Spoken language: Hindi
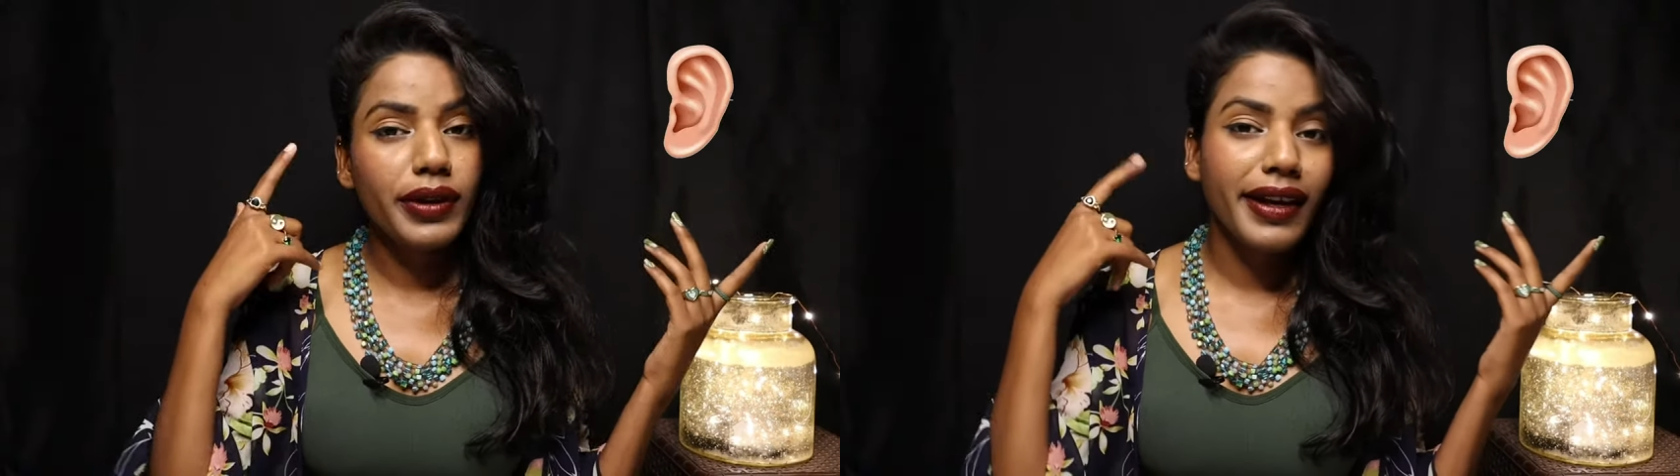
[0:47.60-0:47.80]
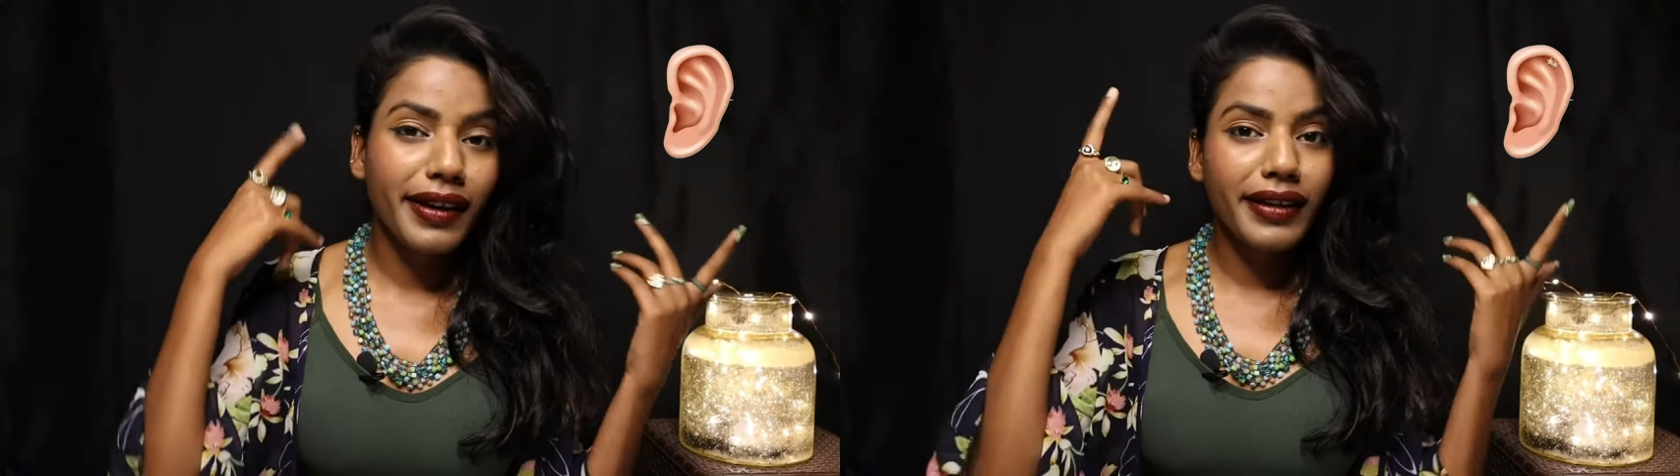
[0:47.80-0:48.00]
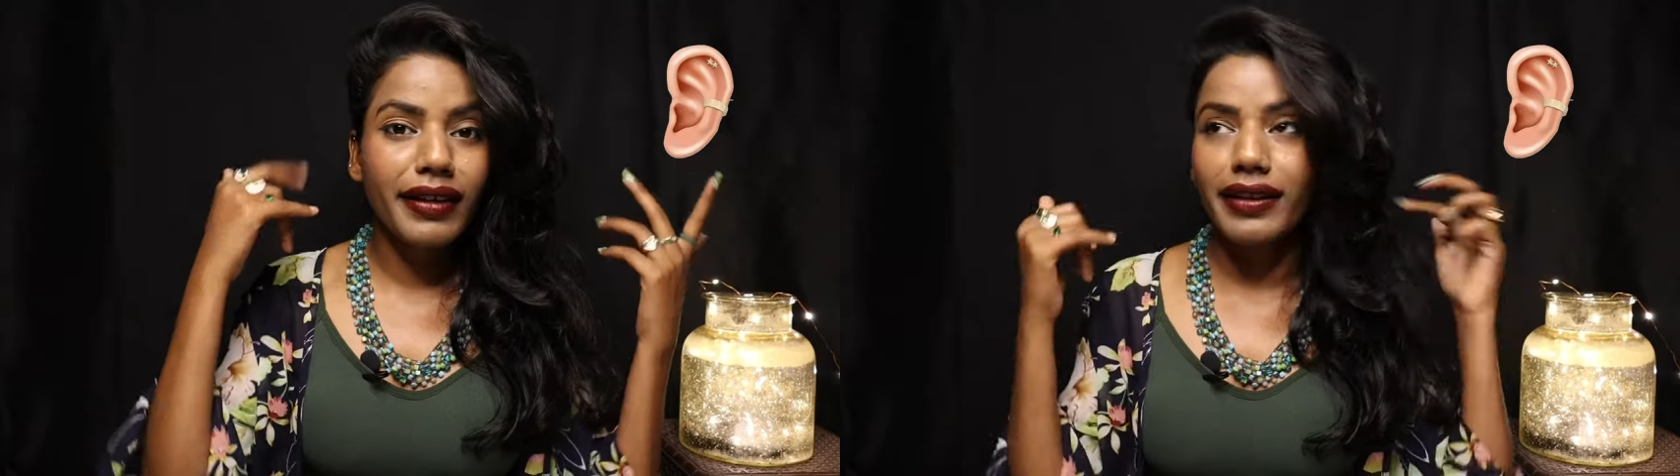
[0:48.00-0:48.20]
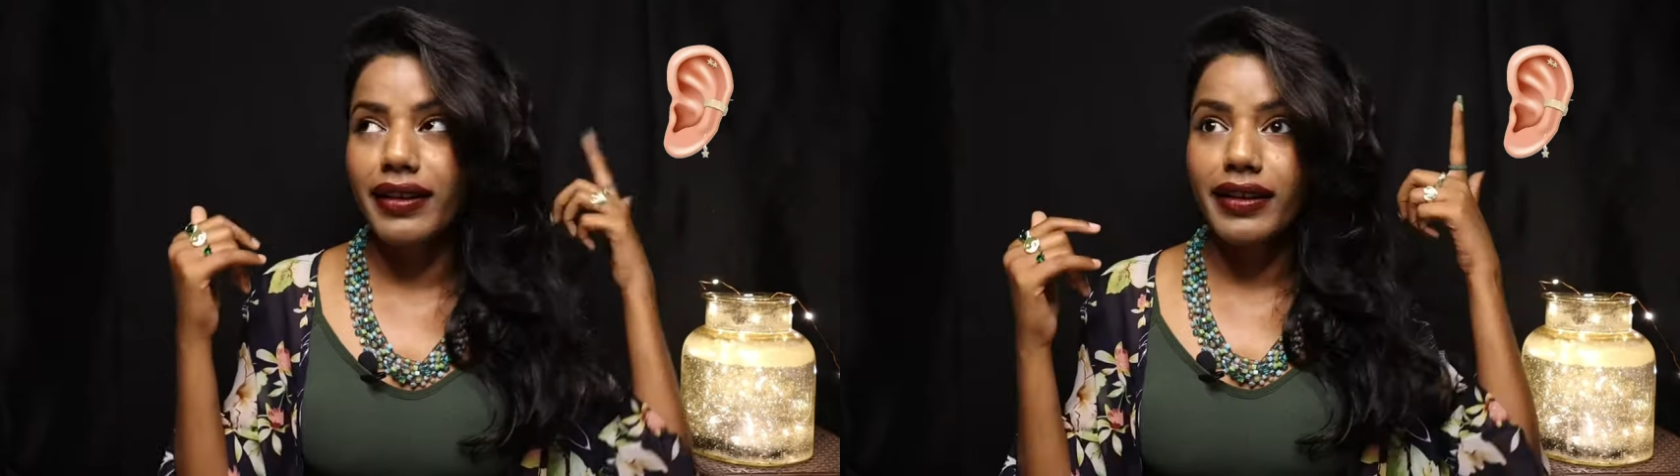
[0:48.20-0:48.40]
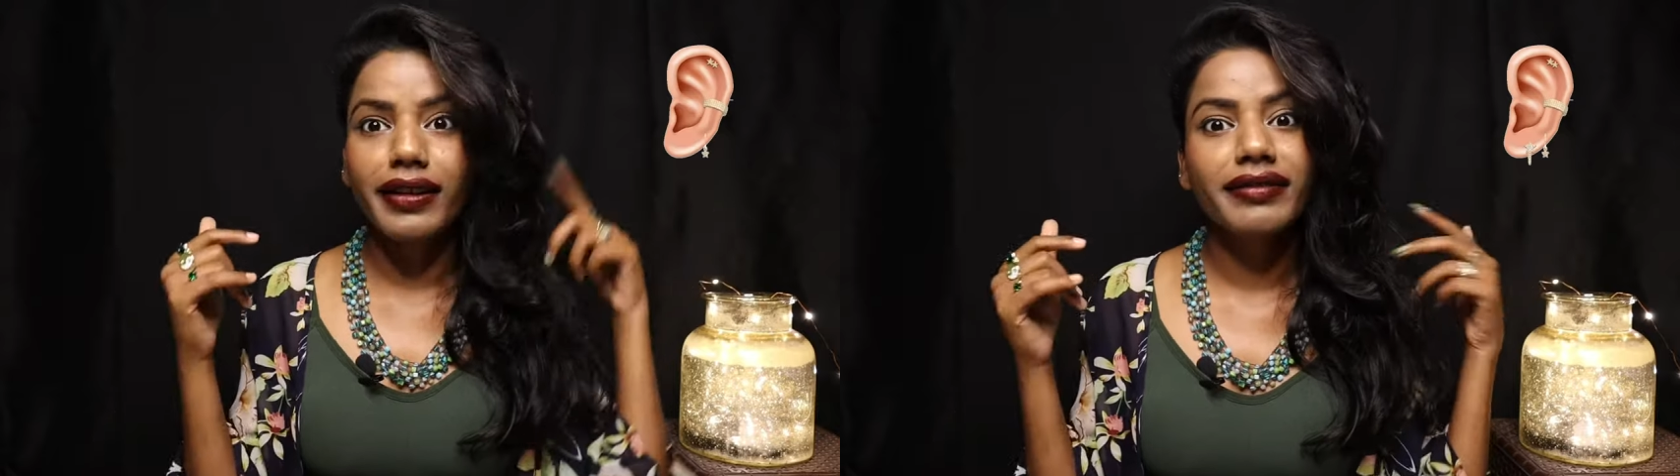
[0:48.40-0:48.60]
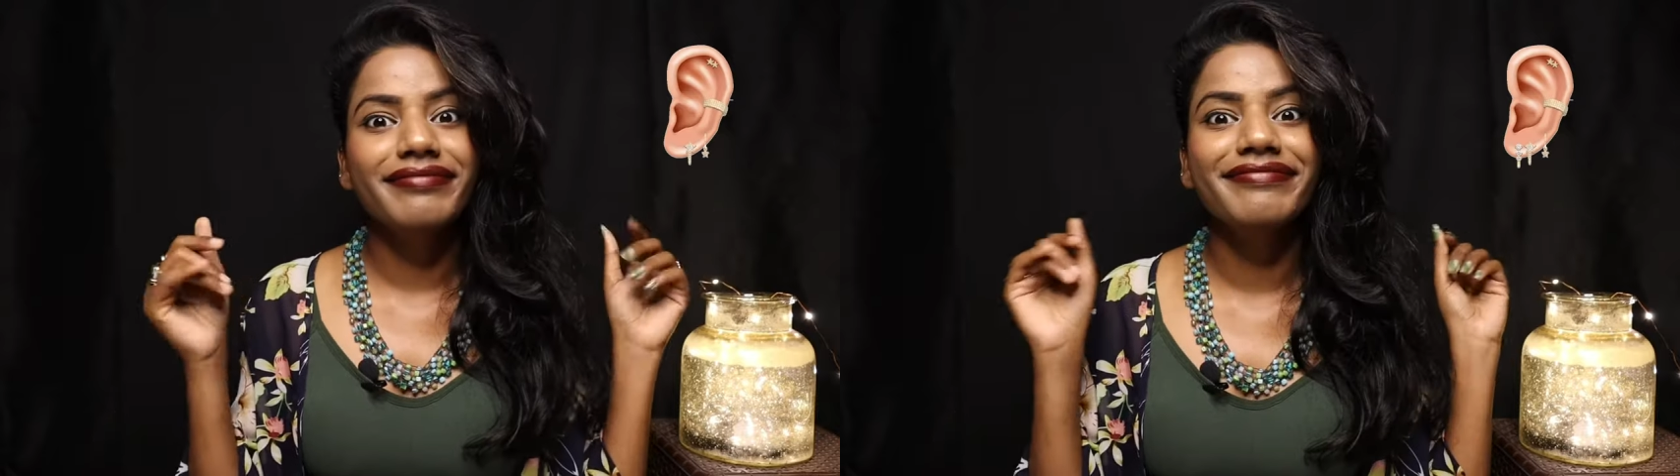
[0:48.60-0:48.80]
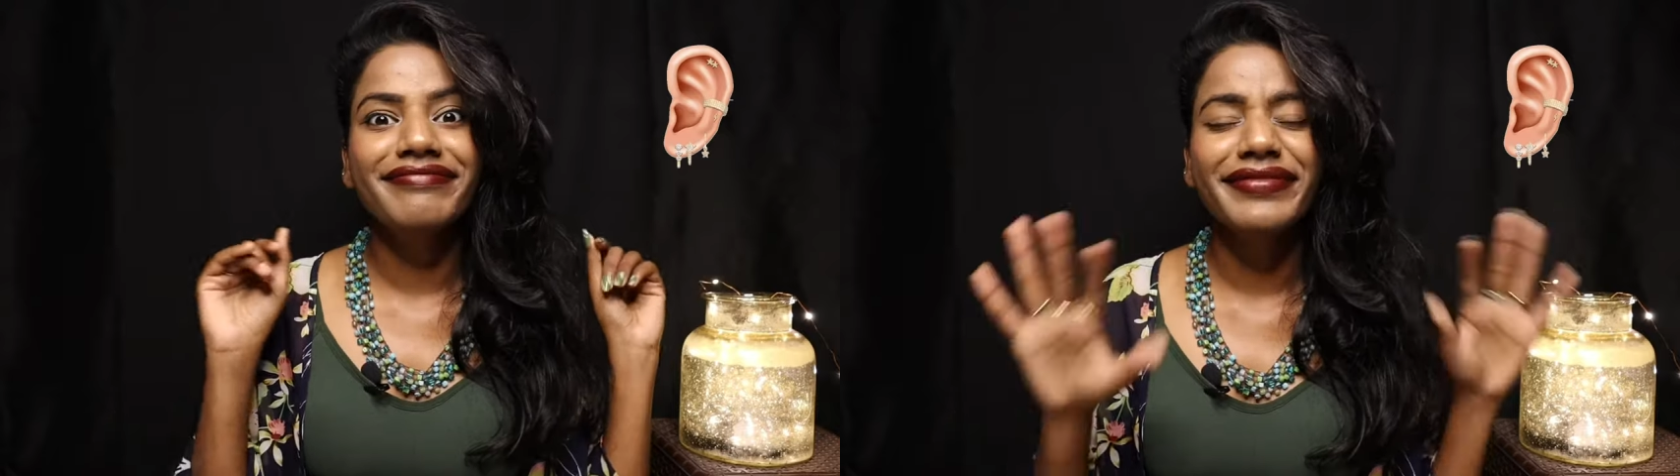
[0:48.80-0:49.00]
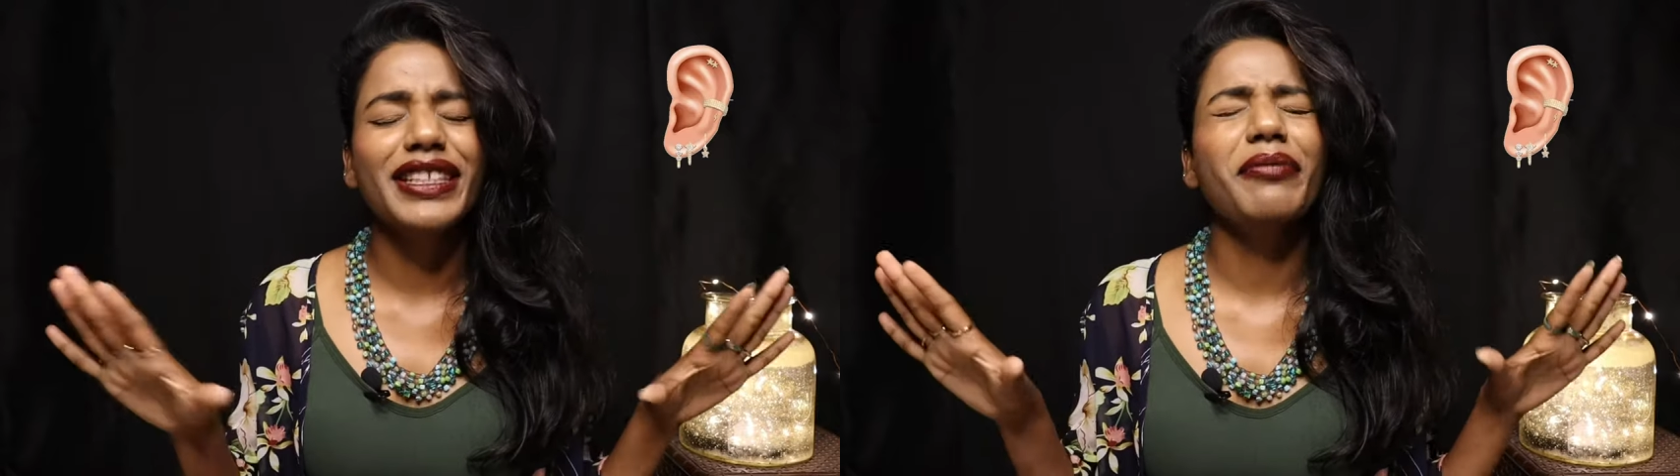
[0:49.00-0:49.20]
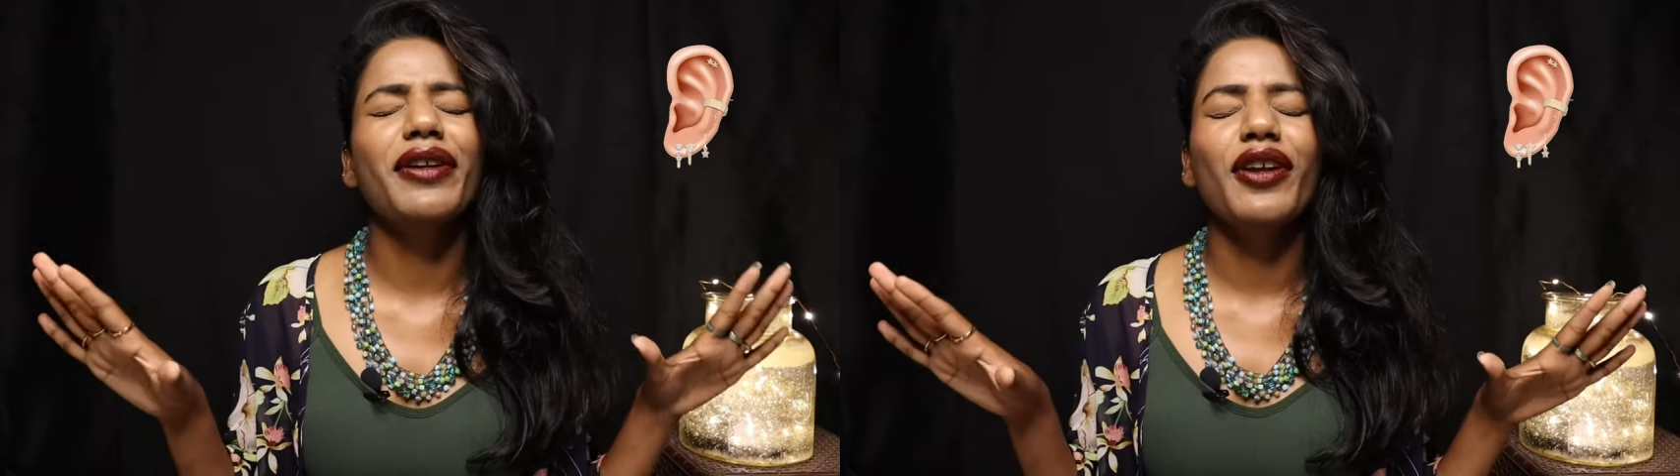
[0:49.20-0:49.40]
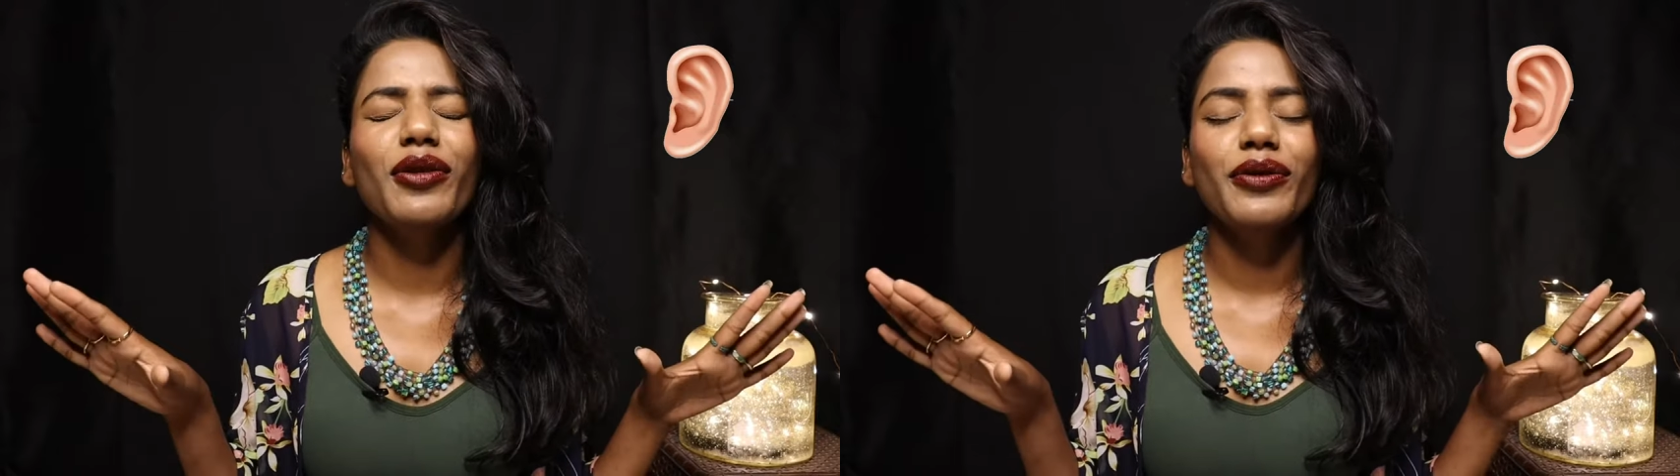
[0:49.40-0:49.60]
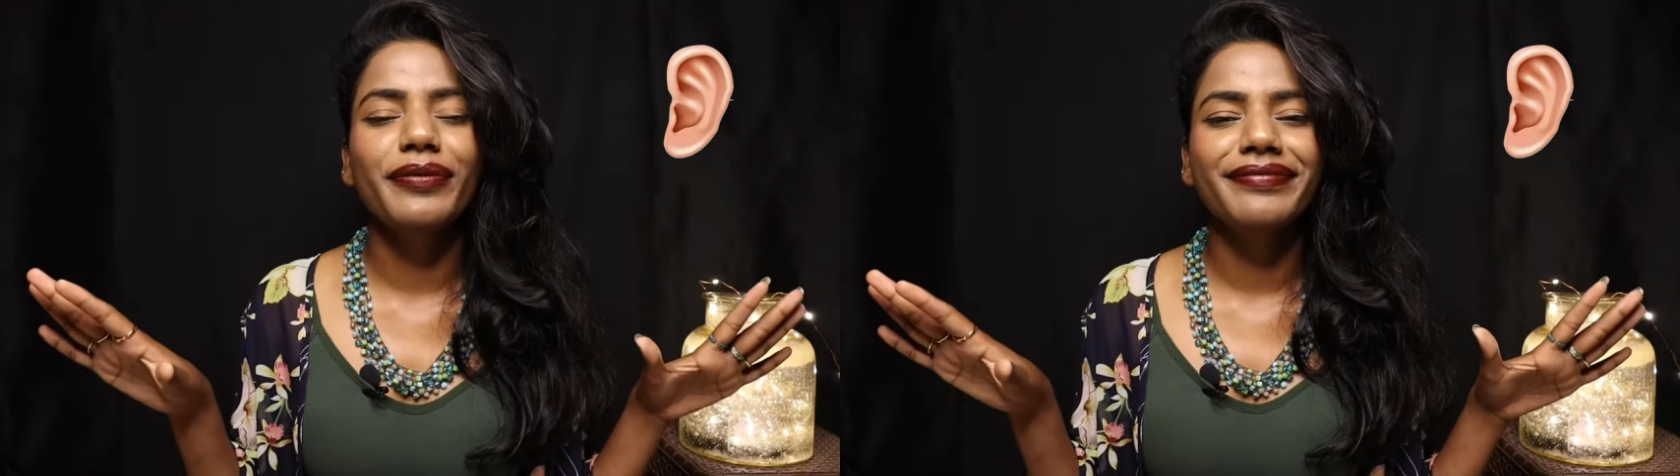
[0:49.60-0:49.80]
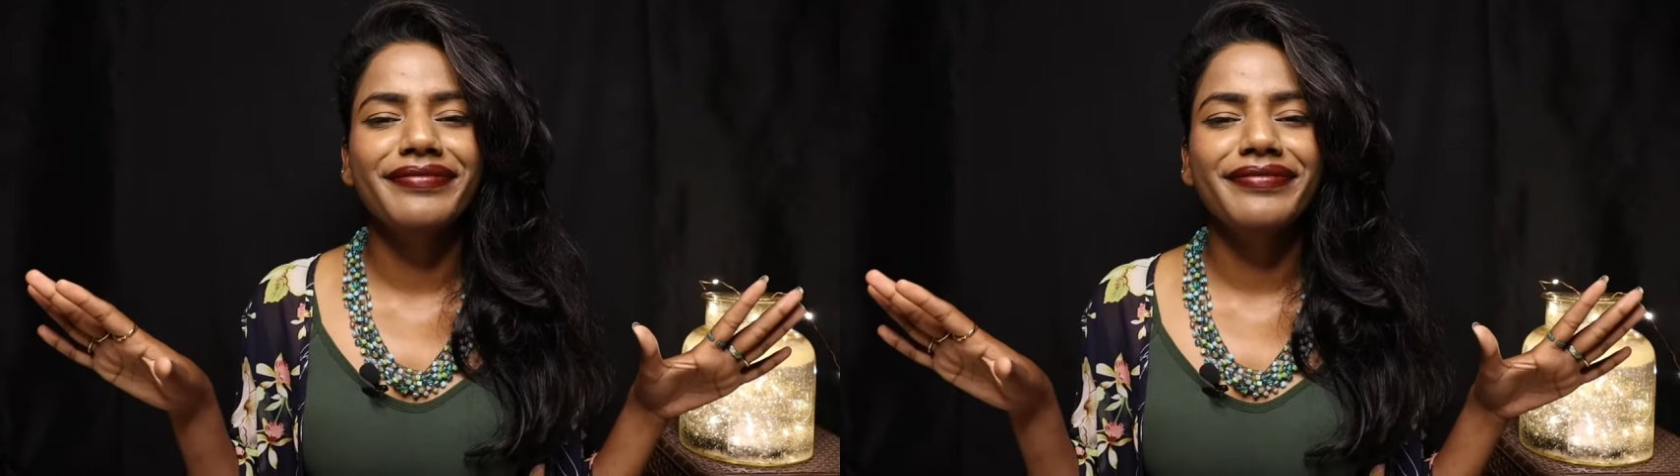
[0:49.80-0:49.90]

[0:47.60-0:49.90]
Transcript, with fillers: उधर इधर इधर इधर सब कर डालो